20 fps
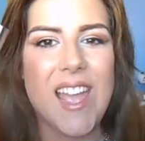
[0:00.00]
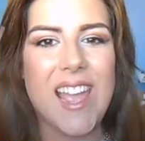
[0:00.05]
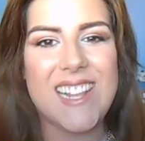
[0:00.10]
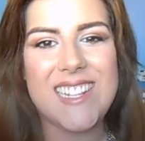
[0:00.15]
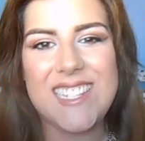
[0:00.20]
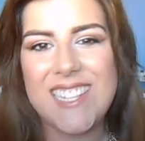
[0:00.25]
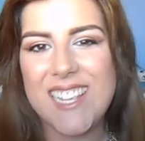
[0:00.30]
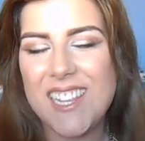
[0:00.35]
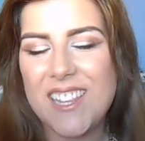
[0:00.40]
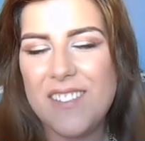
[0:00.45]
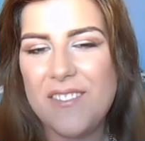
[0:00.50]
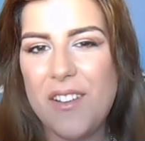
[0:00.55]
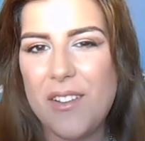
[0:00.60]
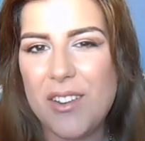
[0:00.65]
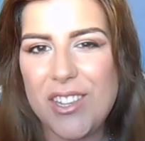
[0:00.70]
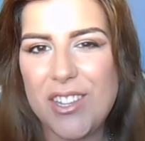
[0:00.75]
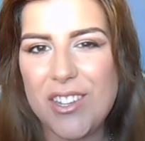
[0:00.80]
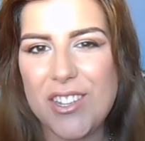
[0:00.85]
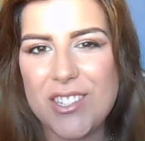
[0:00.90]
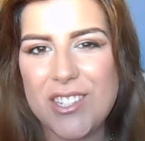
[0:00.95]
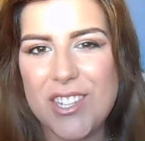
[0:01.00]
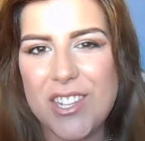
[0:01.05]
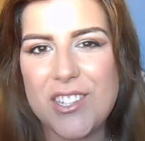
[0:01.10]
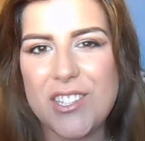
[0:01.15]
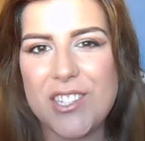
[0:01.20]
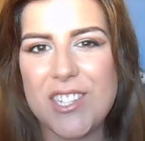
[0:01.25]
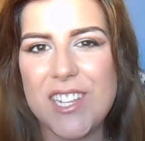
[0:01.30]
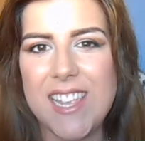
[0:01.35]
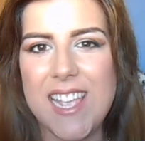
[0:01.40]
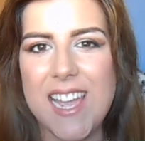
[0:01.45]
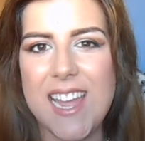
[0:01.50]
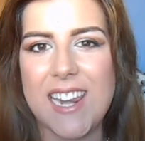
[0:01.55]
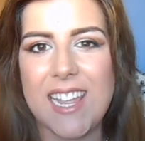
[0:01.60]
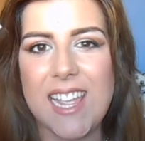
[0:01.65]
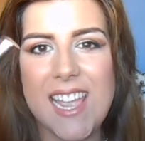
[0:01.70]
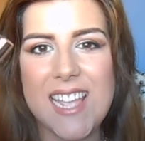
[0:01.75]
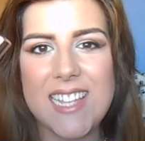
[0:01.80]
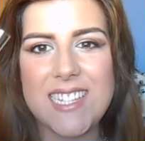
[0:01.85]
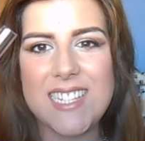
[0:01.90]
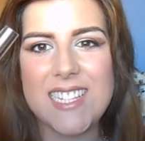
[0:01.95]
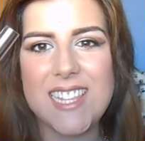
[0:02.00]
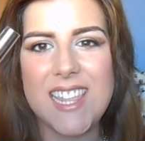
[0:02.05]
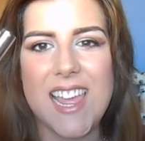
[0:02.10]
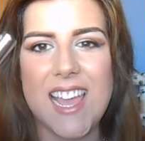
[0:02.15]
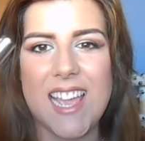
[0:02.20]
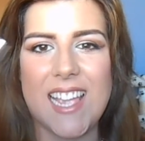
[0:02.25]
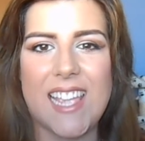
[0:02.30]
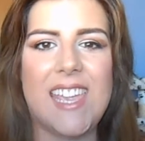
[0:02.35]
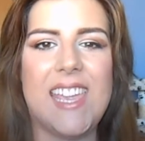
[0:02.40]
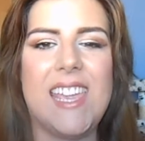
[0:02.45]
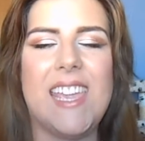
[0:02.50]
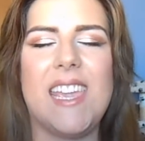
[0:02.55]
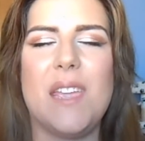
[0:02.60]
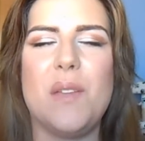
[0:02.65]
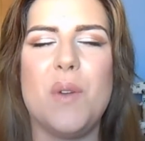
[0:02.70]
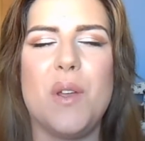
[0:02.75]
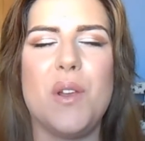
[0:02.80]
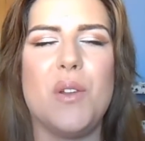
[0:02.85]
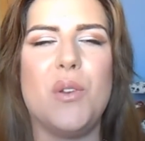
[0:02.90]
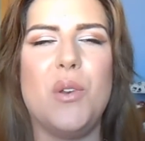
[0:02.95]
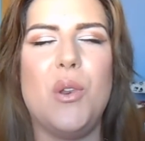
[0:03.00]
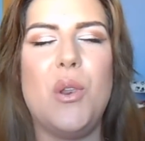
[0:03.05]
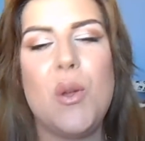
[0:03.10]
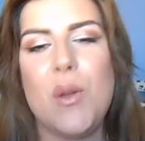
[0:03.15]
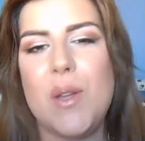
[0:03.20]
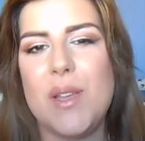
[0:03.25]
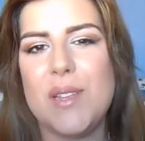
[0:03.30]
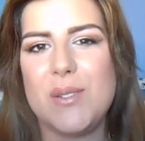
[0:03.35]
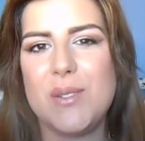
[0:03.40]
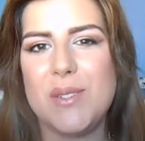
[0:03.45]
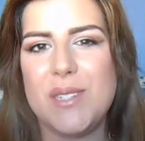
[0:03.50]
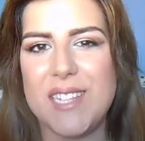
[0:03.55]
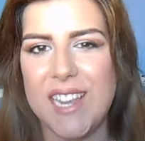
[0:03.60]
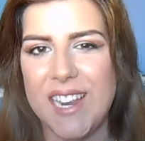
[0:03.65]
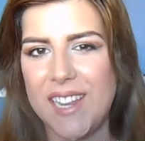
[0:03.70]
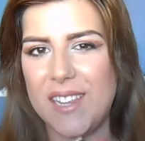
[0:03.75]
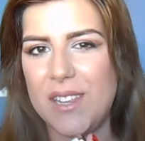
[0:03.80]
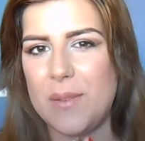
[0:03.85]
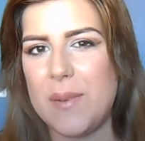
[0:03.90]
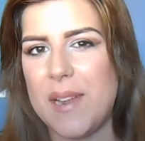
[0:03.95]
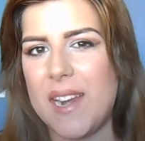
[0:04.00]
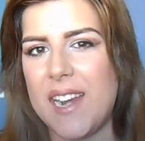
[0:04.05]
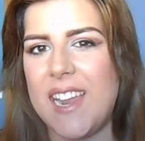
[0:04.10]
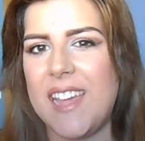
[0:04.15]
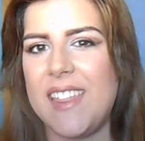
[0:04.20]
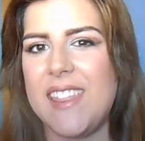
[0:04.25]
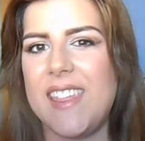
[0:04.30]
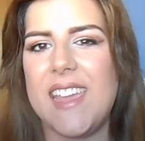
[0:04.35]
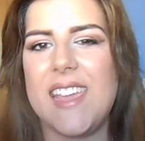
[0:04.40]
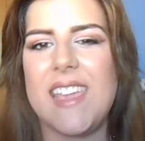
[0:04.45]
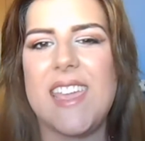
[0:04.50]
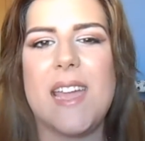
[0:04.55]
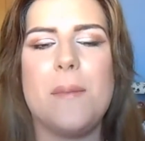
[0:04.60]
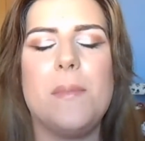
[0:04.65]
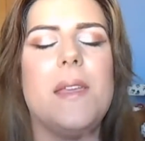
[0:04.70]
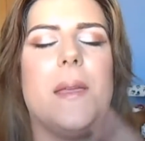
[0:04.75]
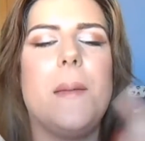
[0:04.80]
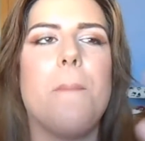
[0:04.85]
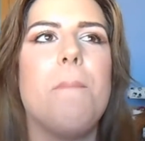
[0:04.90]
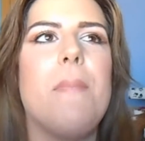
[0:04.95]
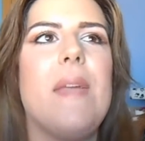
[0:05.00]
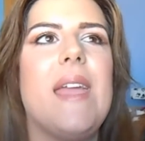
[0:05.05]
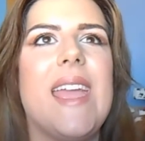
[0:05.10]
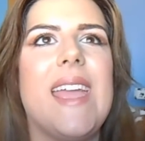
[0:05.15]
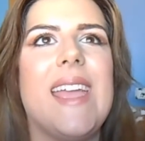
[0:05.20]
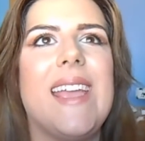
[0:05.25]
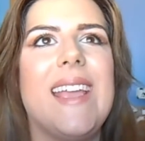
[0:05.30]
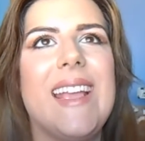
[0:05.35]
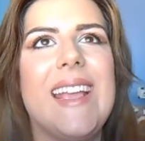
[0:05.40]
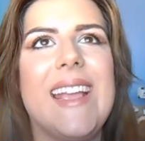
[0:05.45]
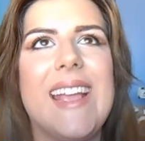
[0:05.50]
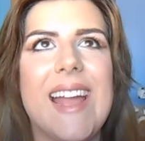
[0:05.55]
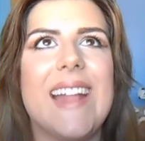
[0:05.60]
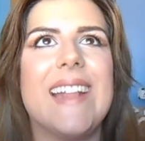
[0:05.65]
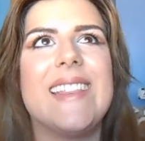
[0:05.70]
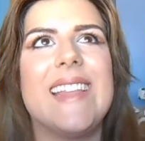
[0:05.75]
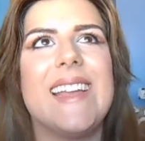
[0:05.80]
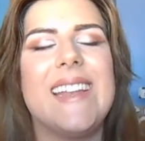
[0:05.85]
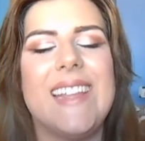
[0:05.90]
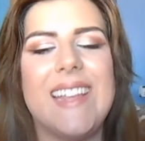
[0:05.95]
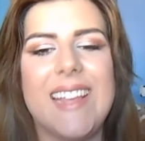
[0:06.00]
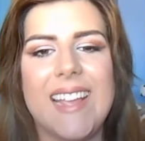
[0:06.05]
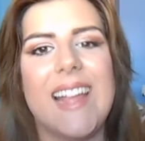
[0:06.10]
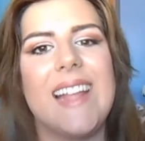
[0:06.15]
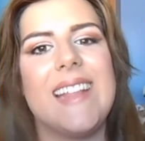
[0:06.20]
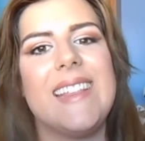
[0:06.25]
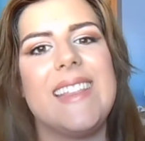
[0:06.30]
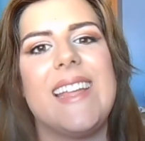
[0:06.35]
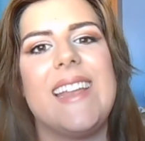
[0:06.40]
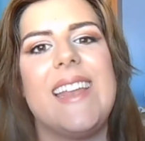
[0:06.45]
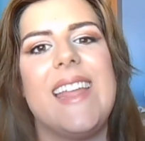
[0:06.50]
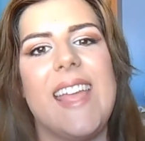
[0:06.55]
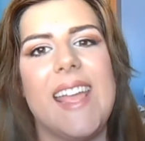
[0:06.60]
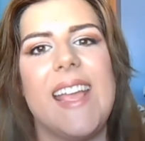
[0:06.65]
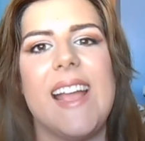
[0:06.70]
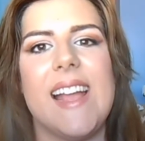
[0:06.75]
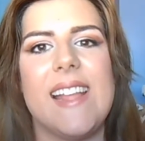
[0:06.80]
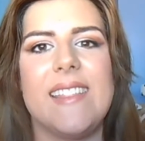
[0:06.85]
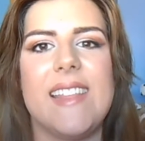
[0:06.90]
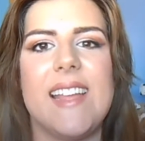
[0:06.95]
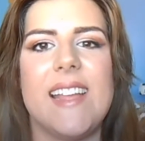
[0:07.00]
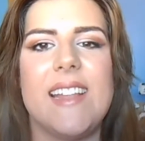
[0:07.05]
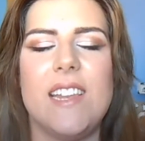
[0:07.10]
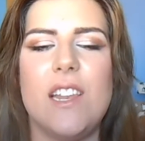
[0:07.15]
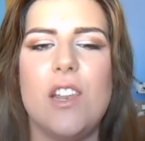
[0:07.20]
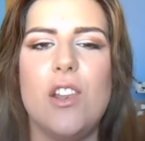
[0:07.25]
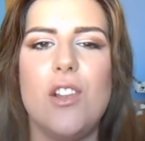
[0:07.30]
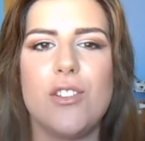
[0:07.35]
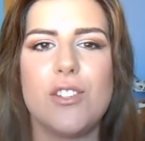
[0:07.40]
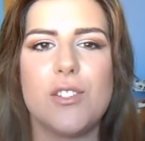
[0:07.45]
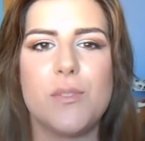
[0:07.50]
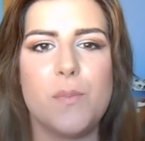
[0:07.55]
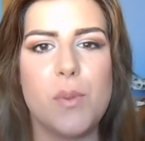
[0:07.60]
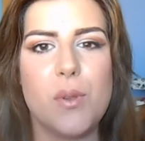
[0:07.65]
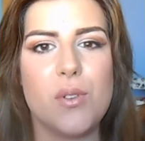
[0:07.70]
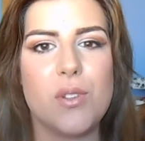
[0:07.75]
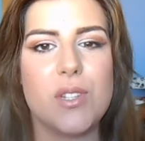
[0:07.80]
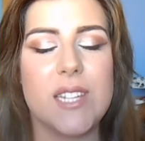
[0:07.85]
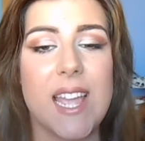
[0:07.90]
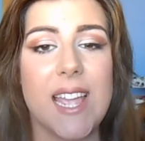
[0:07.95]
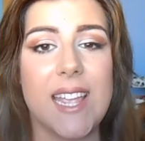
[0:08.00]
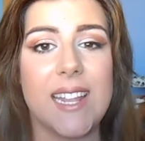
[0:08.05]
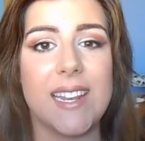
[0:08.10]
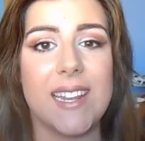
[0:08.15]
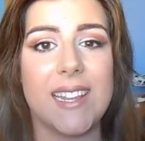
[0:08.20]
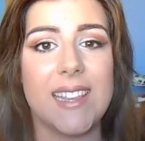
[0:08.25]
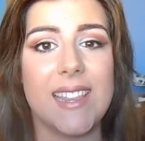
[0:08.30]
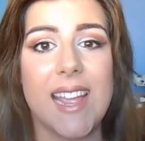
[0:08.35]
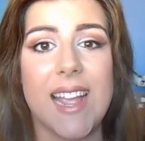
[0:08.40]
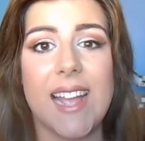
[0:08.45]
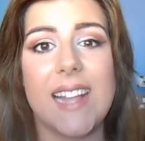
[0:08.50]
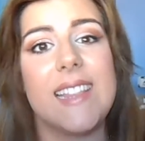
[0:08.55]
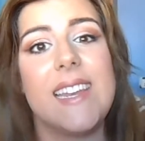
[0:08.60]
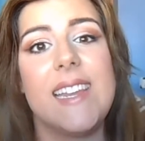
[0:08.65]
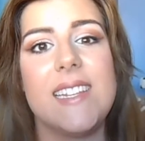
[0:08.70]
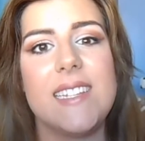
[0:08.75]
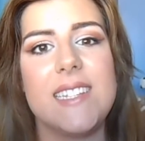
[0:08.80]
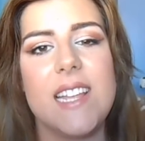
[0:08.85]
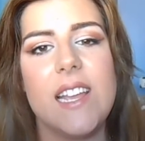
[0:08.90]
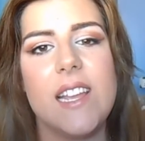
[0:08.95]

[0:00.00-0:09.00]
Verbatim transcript: El siguiente favorito que os quiero enseñar es este de aquí y bueno, no es un secreto para nadie que a mí me encantan, encantan, encantan los Pure Sign de Catrice.